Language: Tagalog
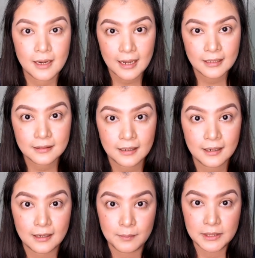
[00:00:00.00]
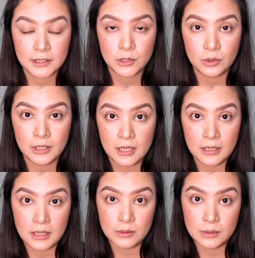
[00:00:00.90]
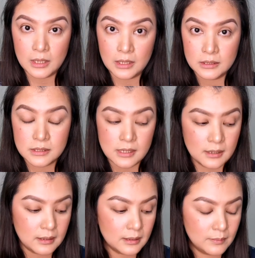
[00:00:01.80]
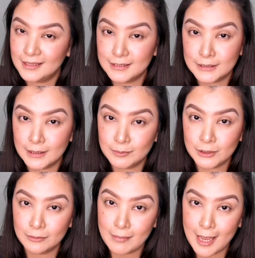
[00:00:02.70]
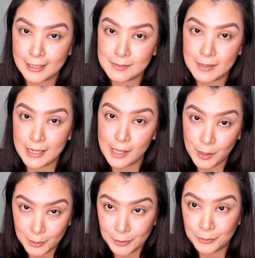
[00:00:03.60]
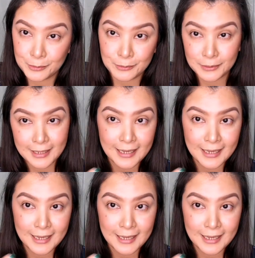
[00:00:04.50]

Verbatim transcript: Lahat ng gagamitin ko, ilalagay ko na lang sa description box below kung,